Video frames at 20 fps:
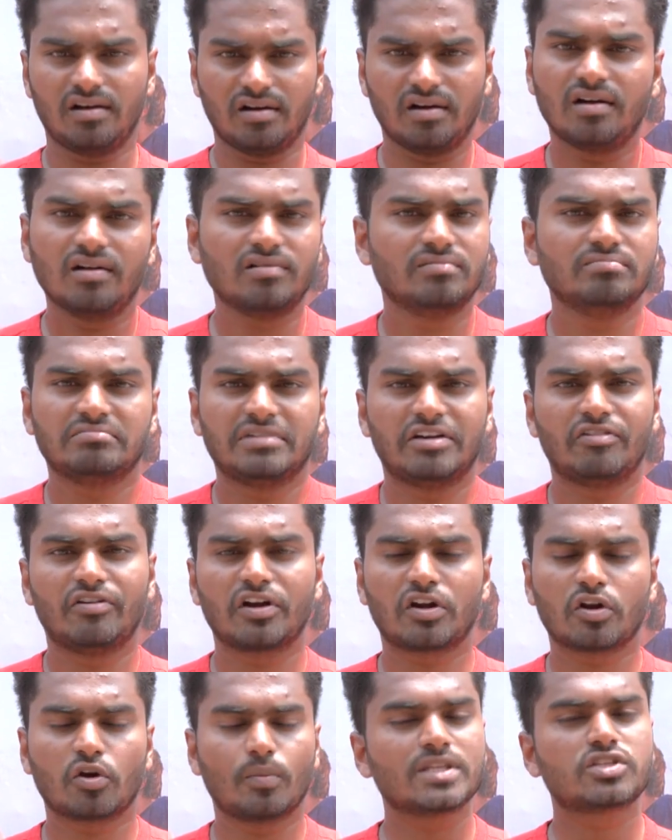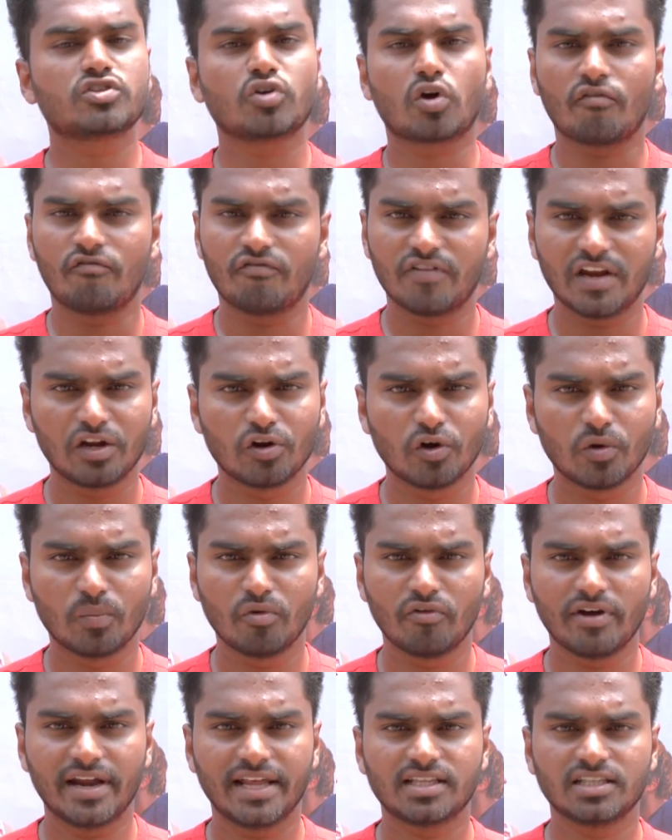Um, ఏమంటారు మంచి ఒక ఫీల్ గుడ్
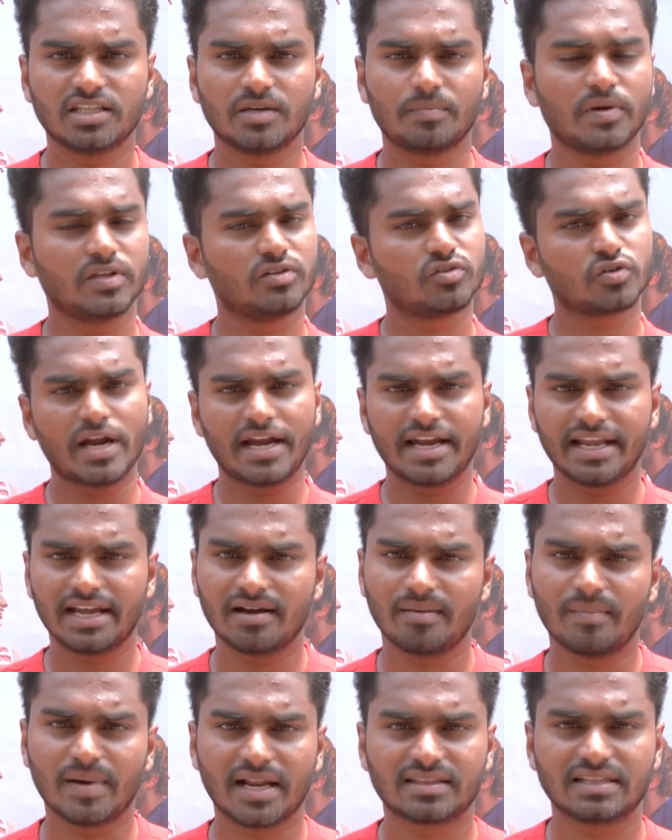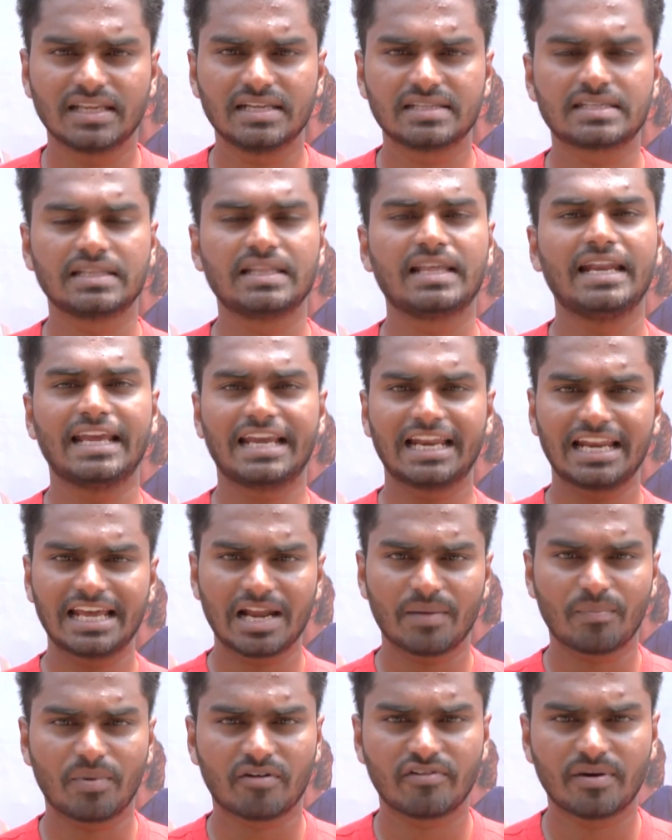మూవీ అయితే చెప్పచ్చు అండ్ ఇక మనకు తెలిసిందే నిఖిల్
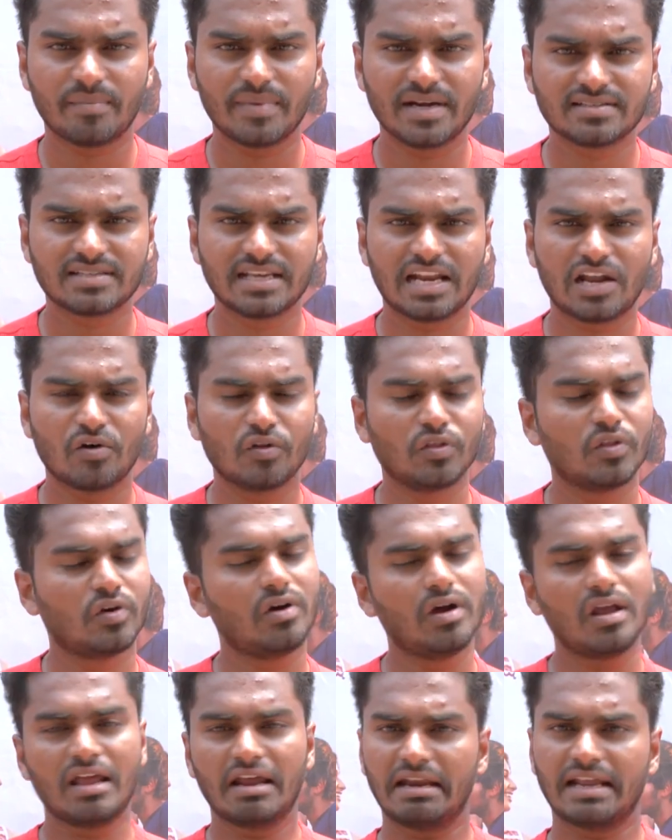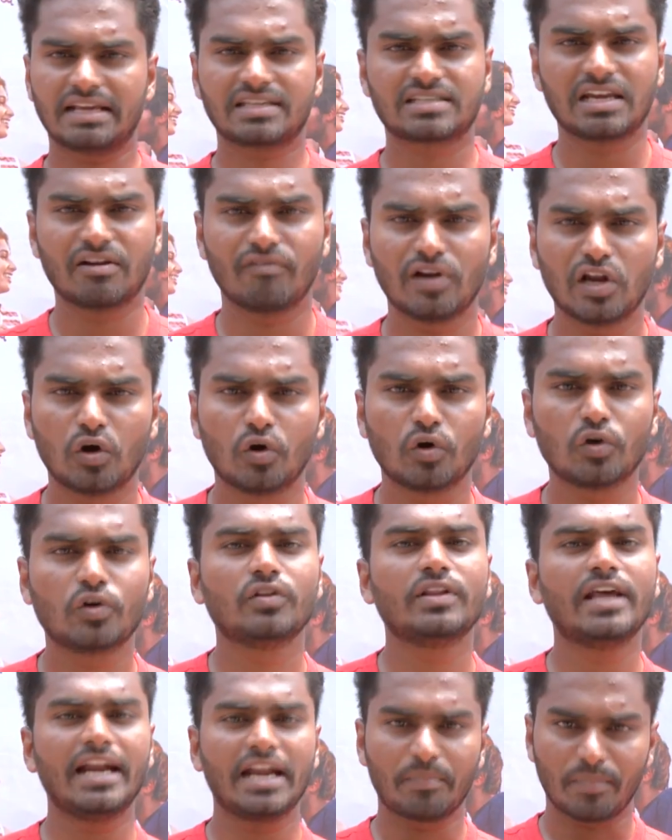గారి పర్ఫార్మెన్స్ ఎలా ఉందో నెక్స్ట్ లెవెల్లో
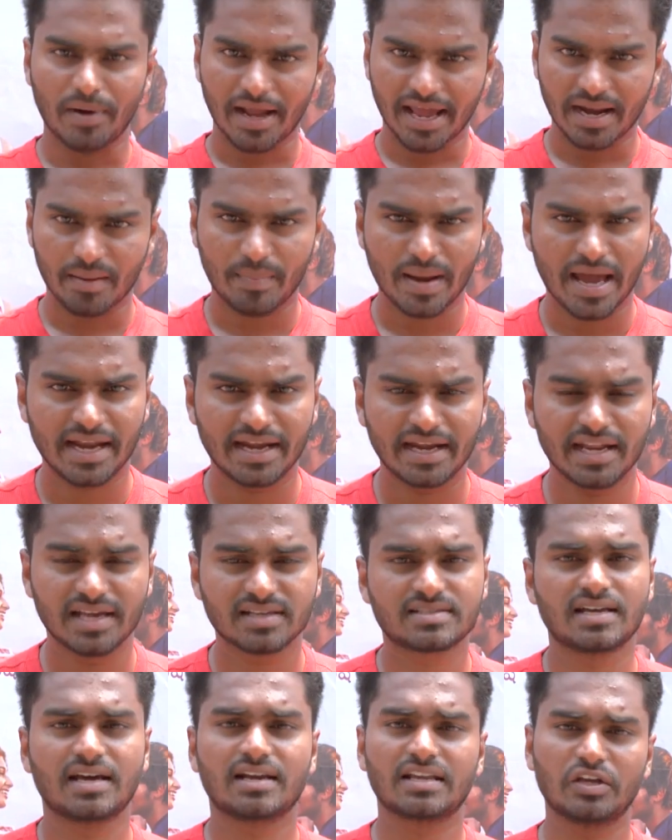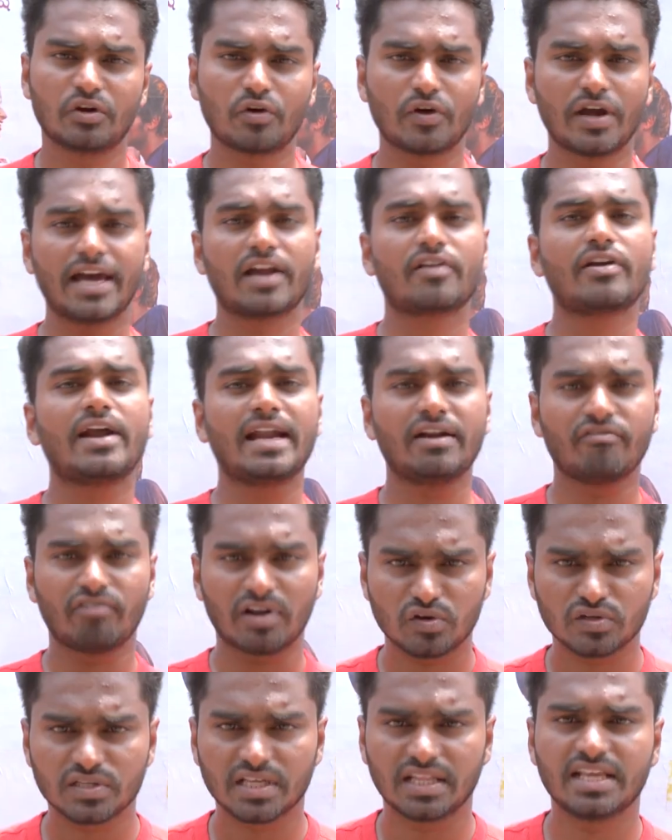ఉంటుంది అండ్ ఇప్పుడు ఆయన పాన్ ఇండియా స్టార్ హీరో అయ్యారు అండ్
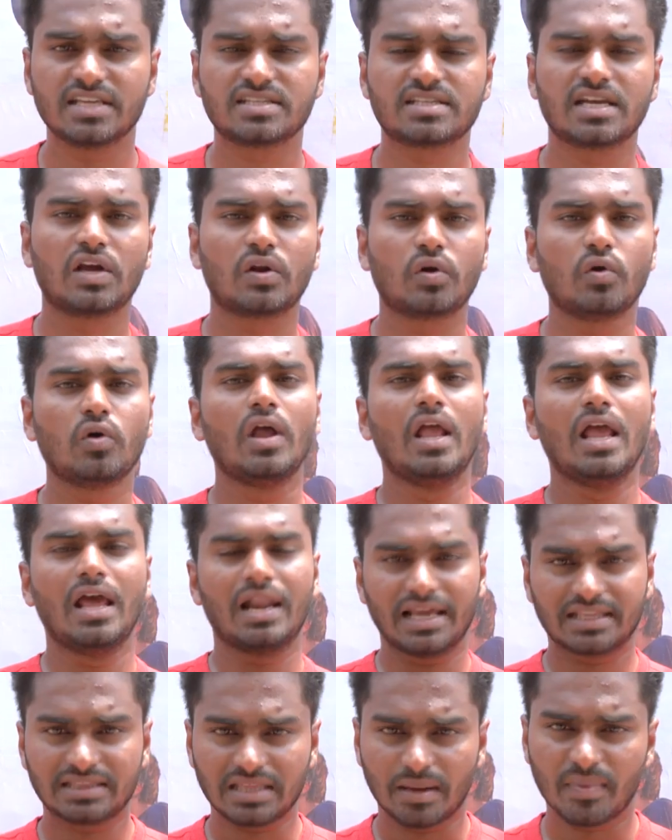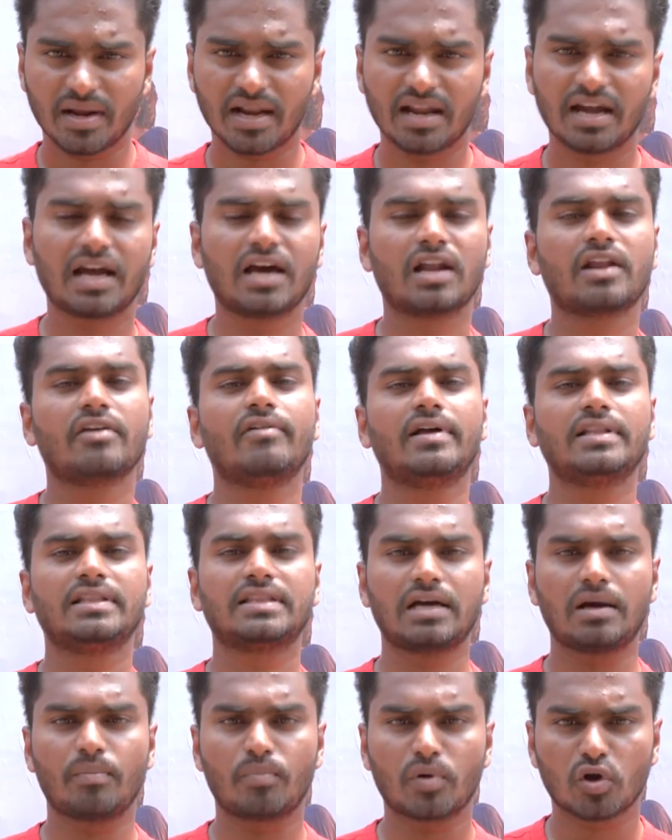వరుణ్ సందేశ్ గారు లైక్ తమన్నా గారు
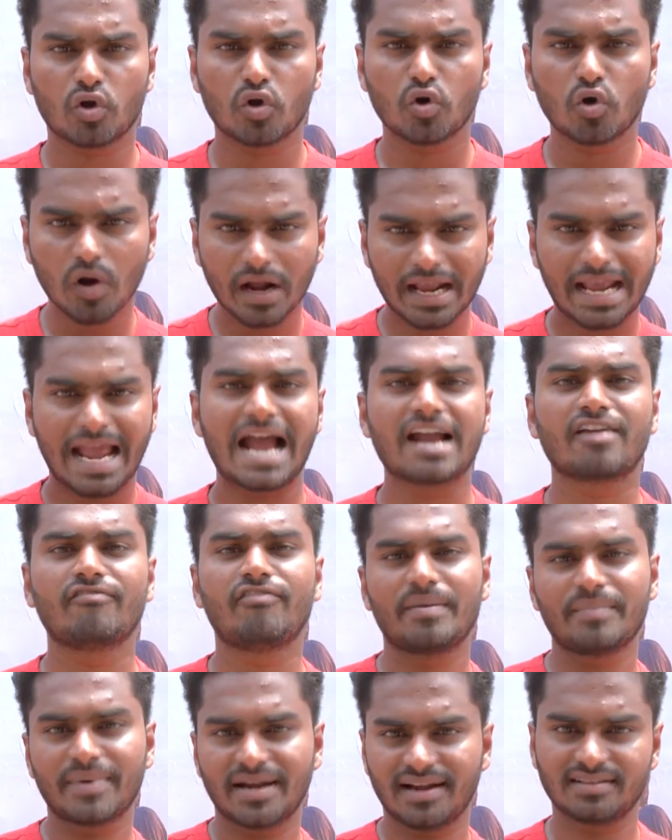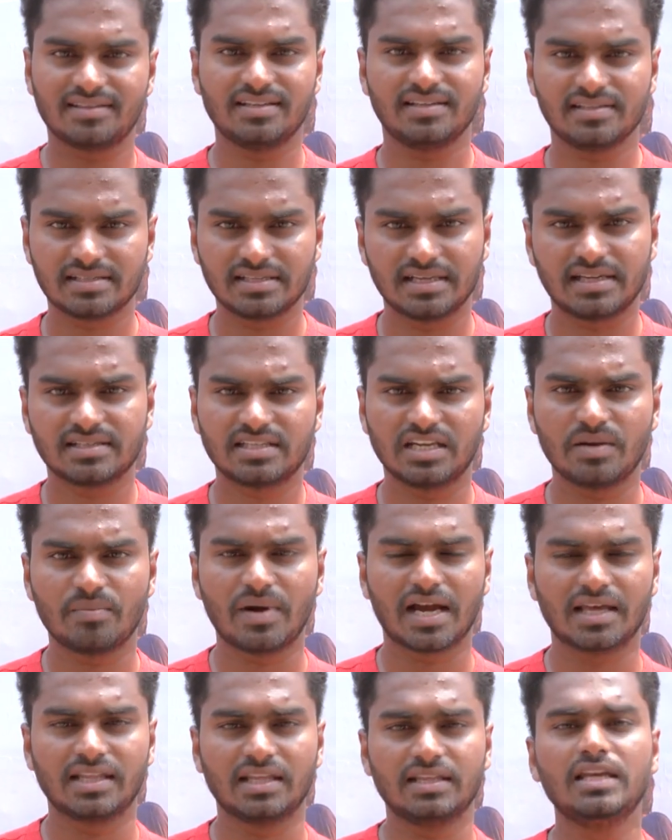ఇవంతా అప్పట్లో గ్యాంగ్ ఫామ్ అయిన తీసిన సినిమా
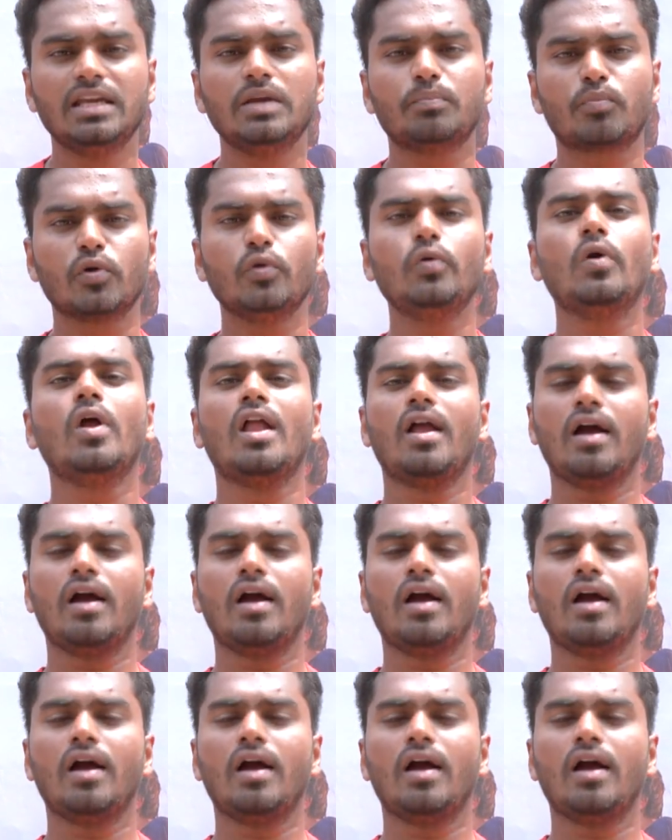కదా ఇది ఇప్పుడు